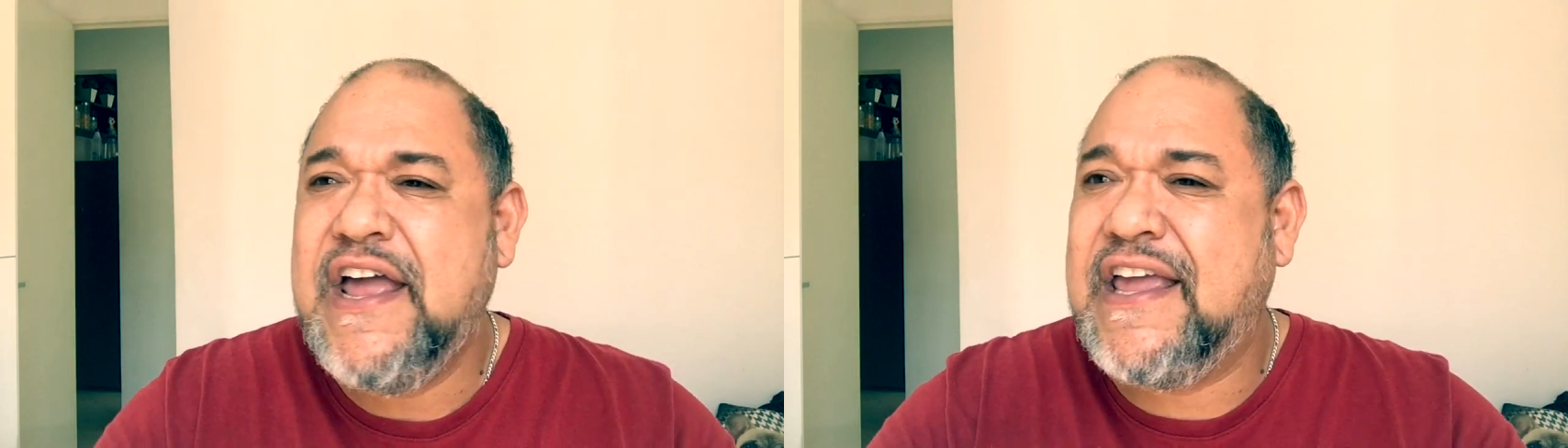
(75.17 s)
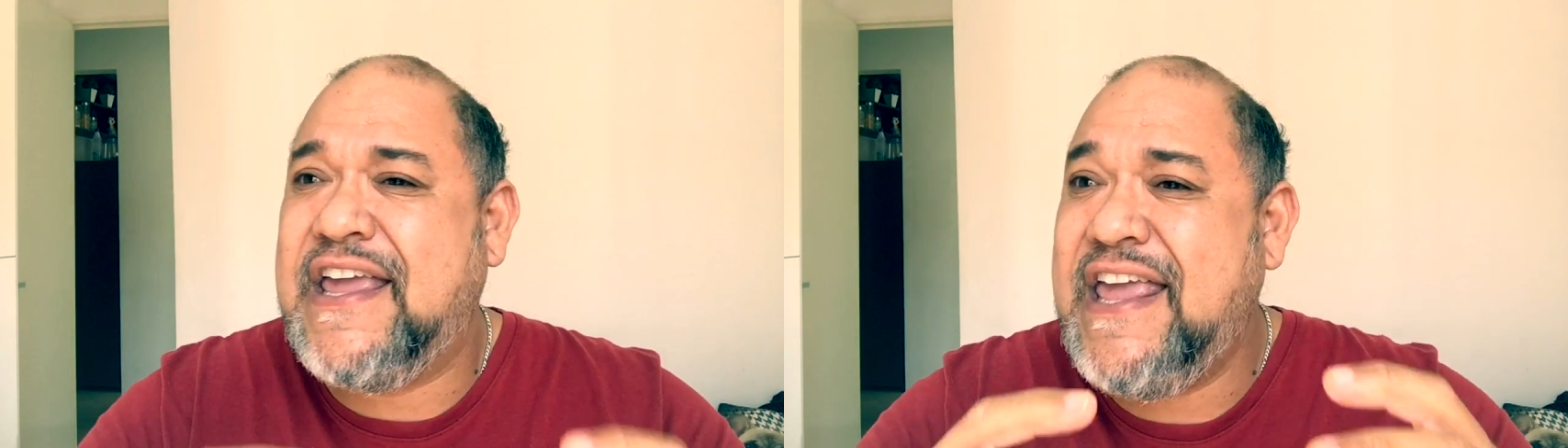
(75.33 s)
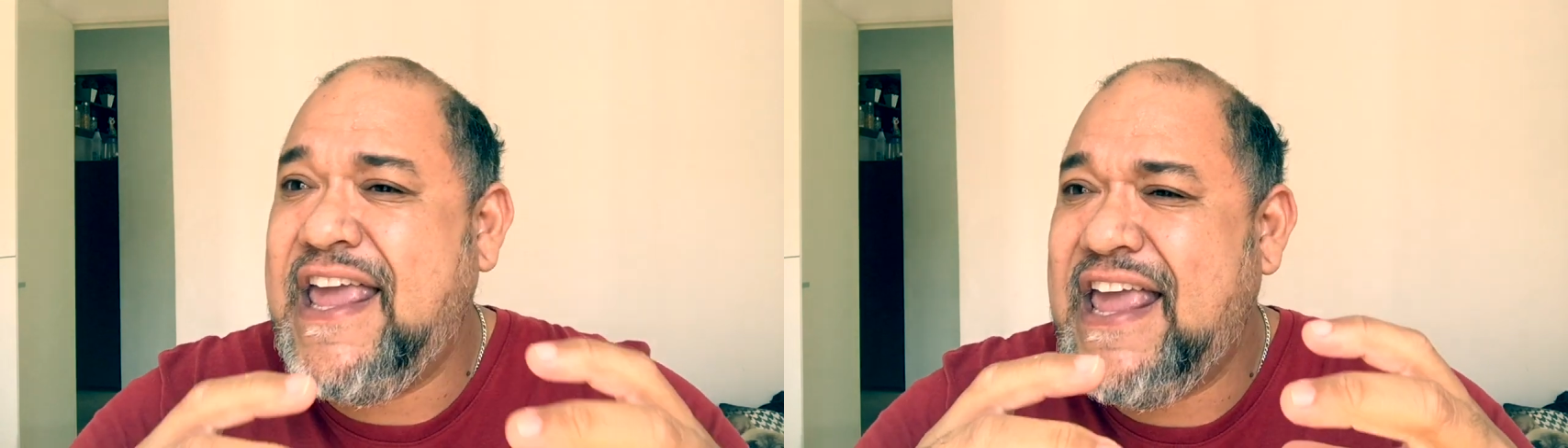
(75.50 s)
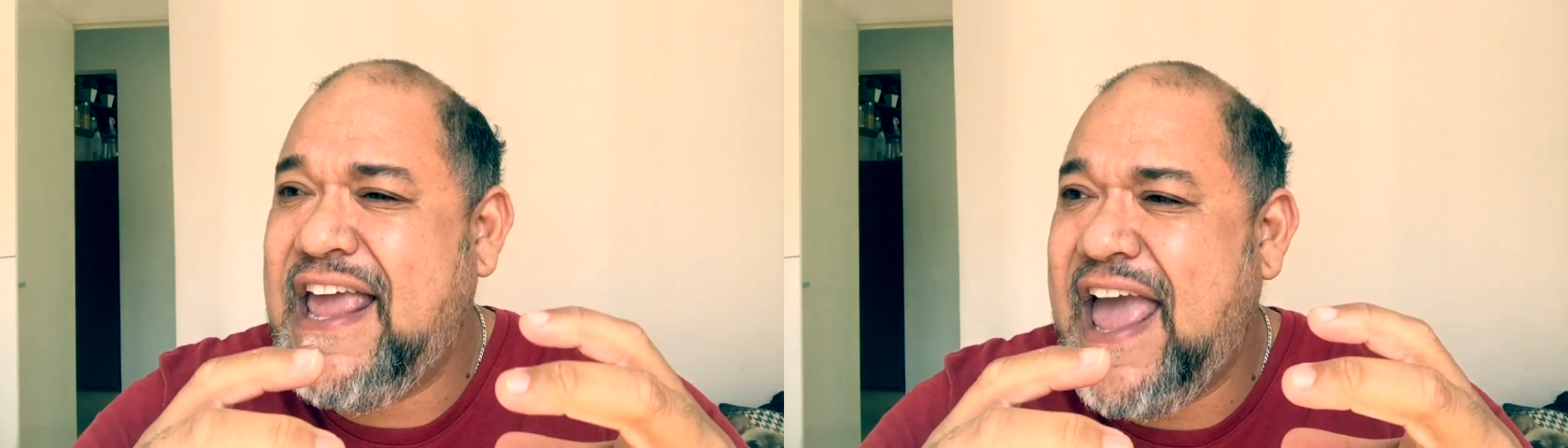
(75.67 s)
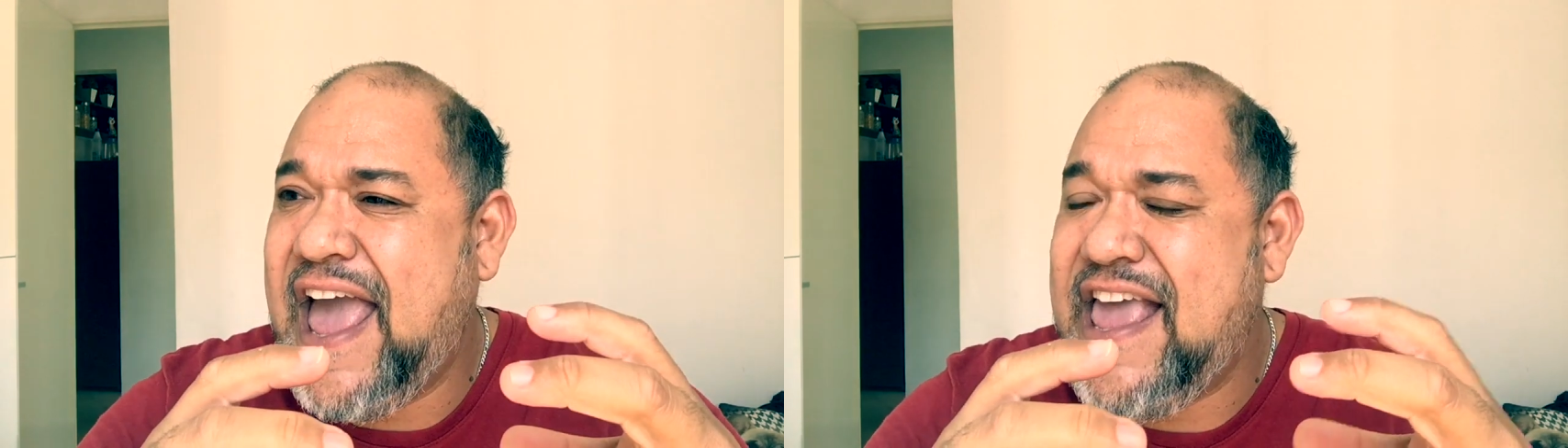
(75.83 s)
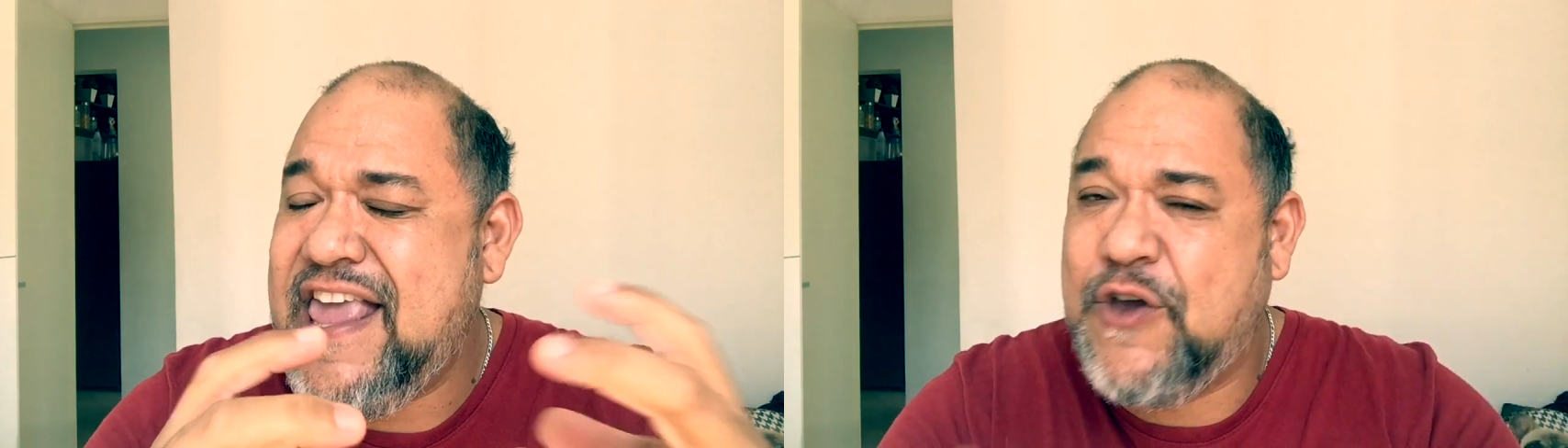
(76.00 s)
que
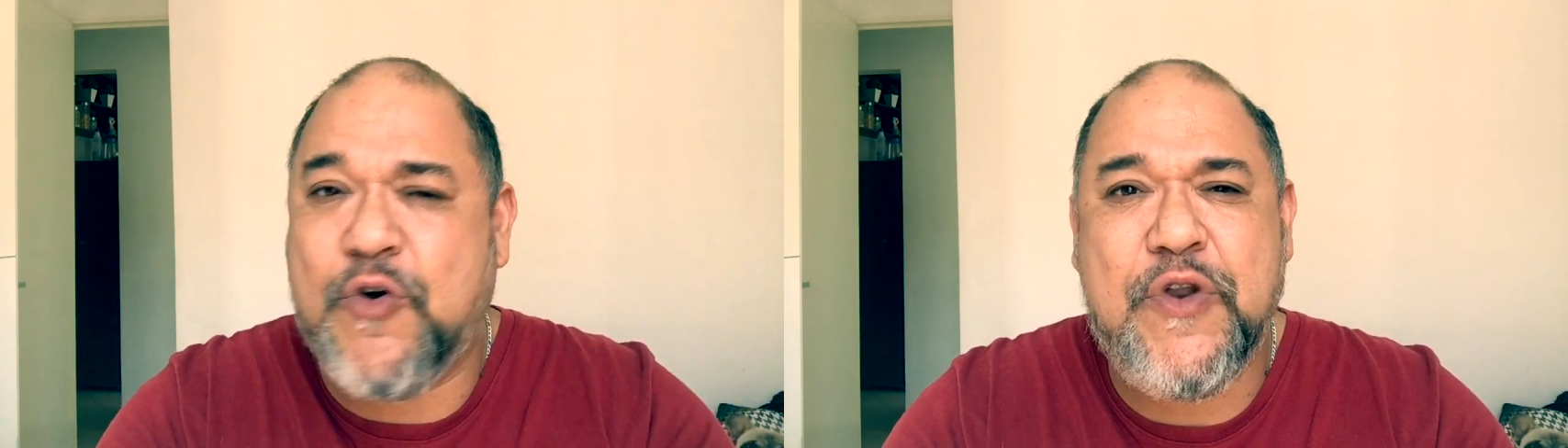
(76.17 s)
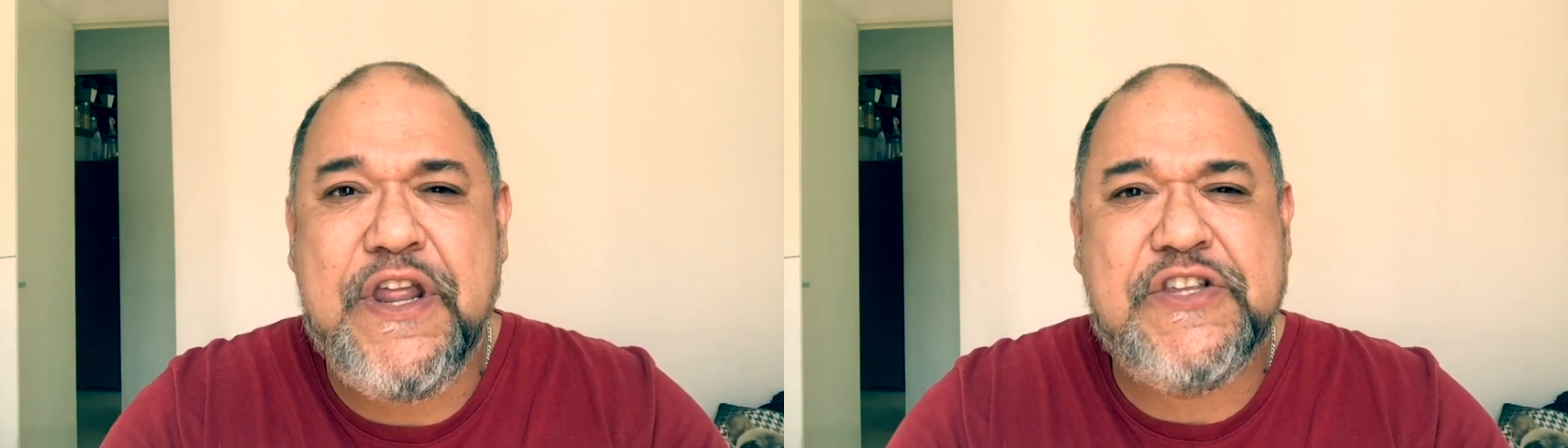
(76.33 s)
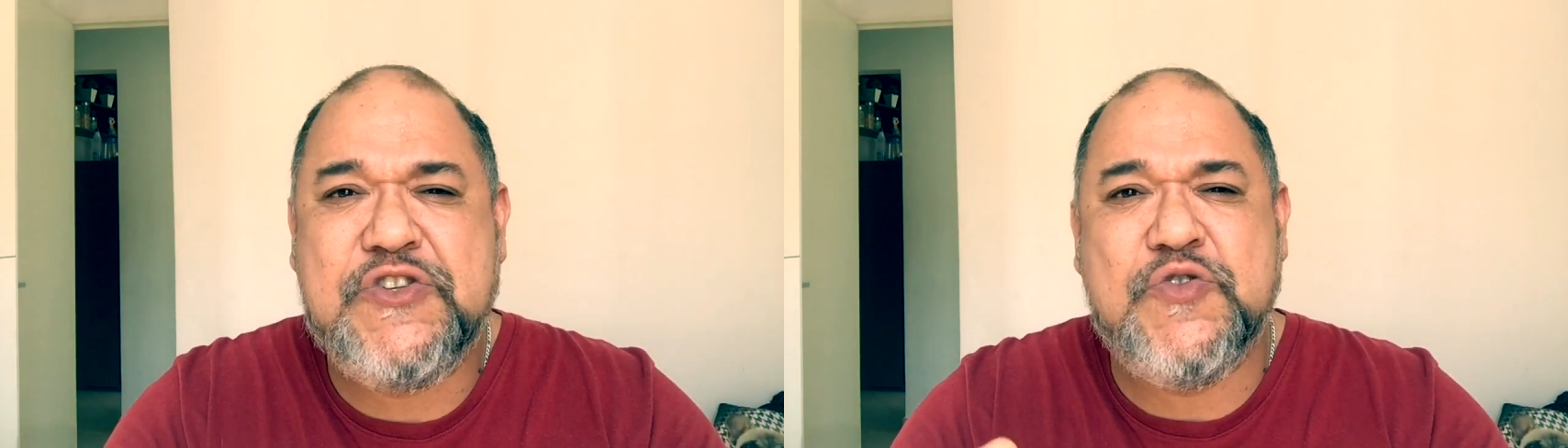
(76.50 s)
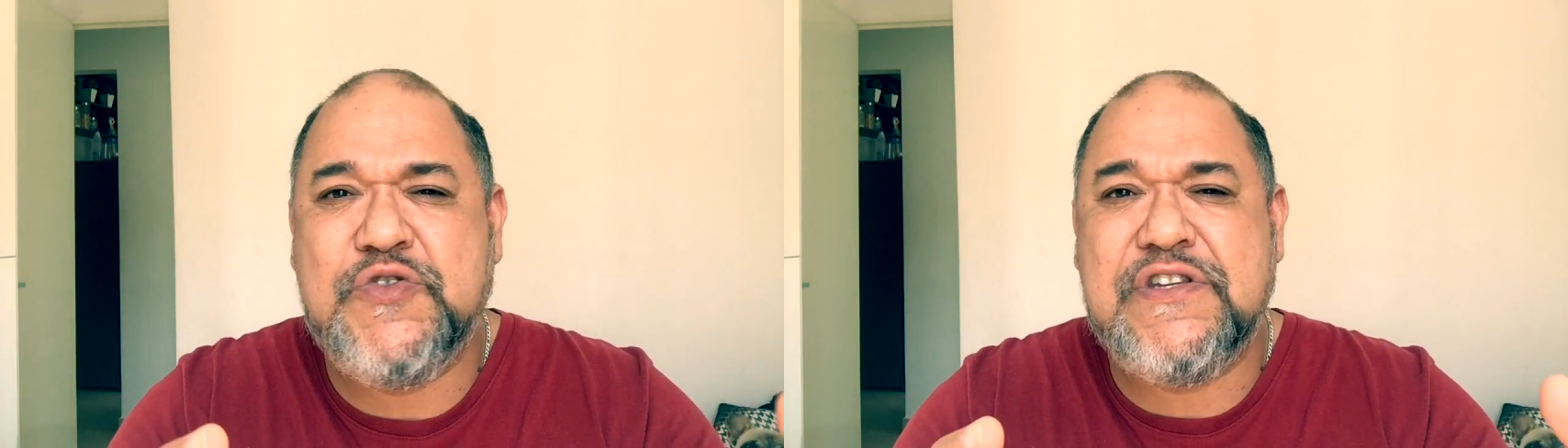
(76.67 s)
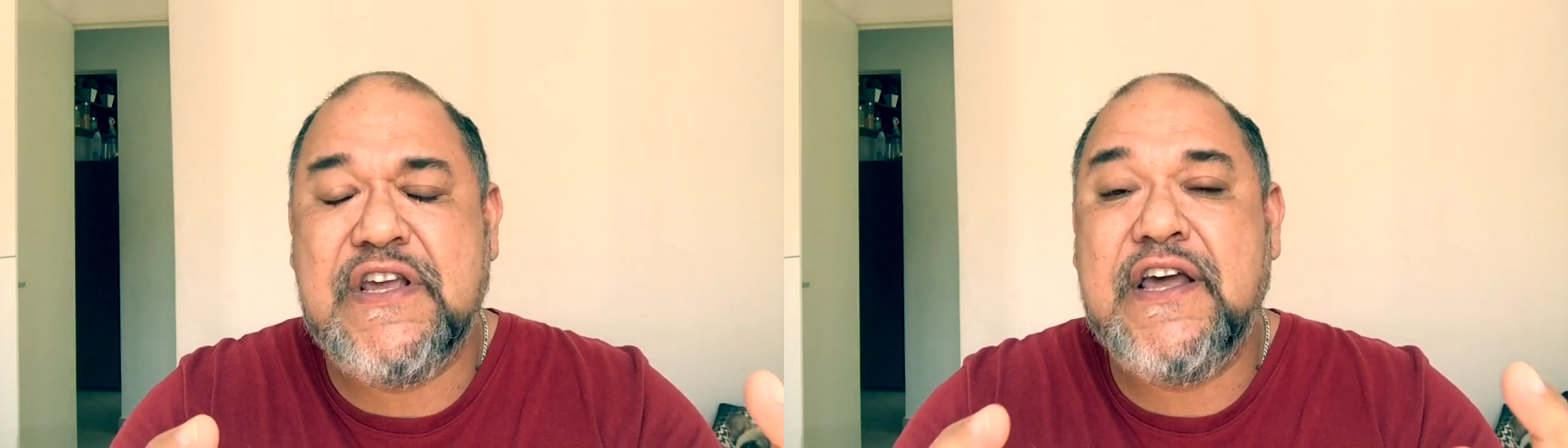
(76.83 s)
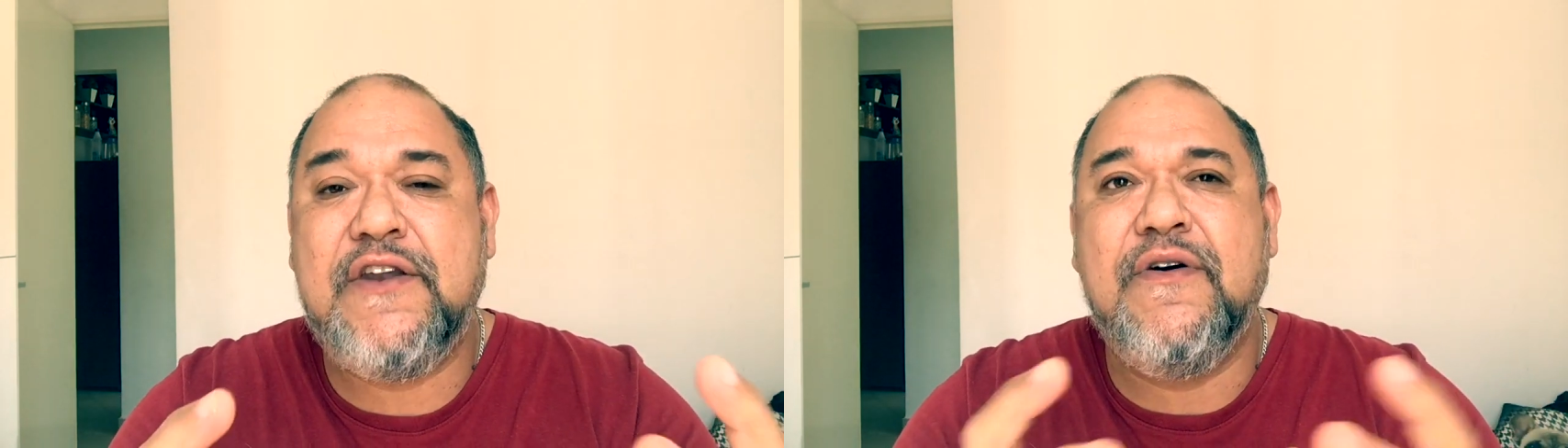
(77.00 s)
é ícone de
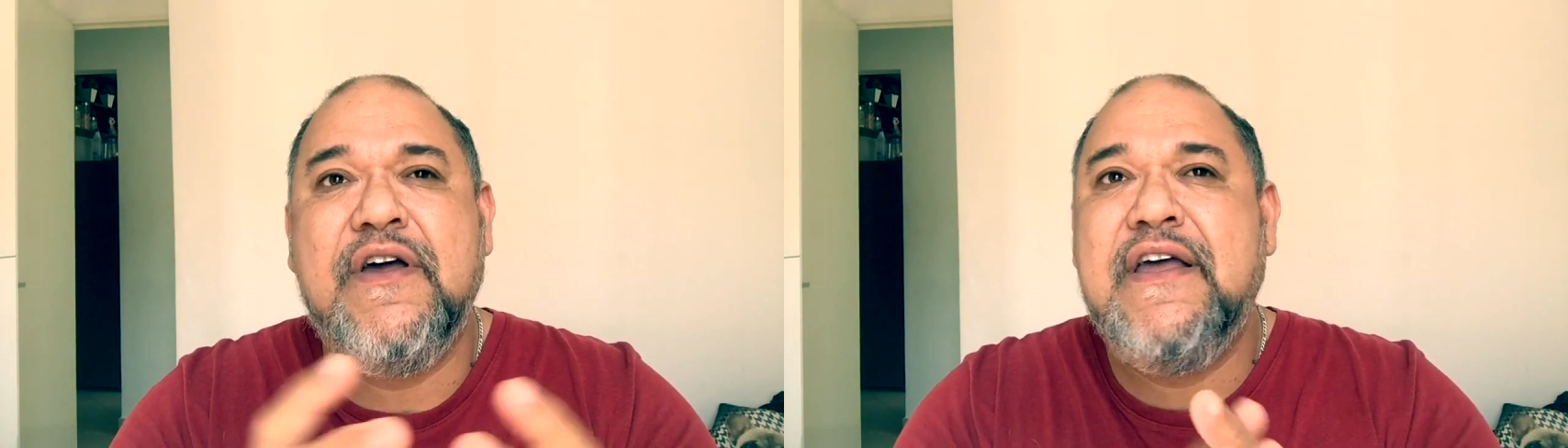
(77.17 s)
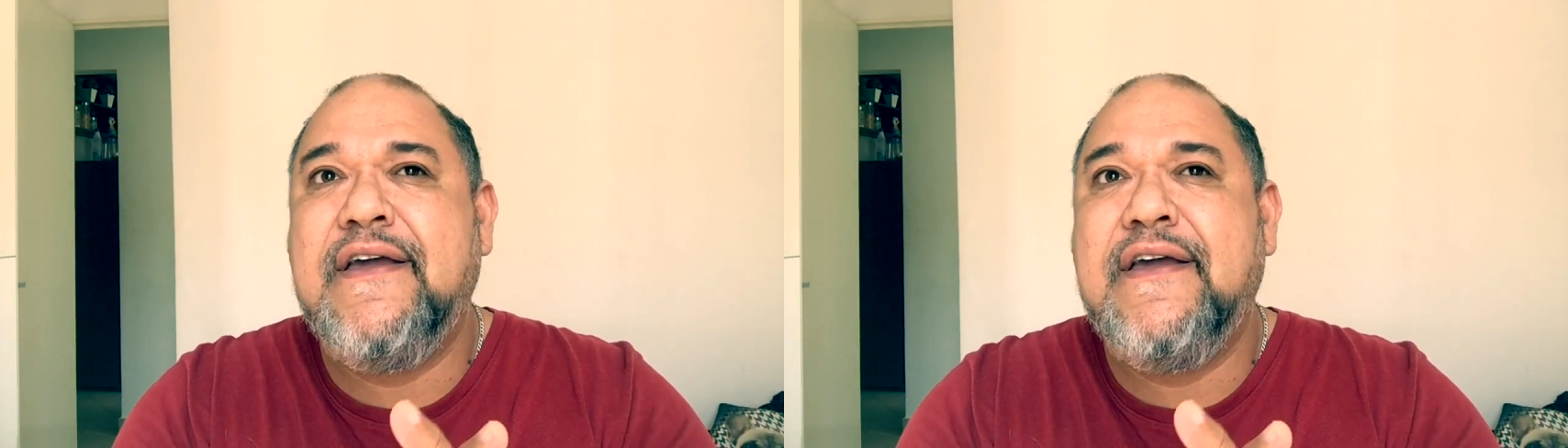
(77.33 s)
Suzano,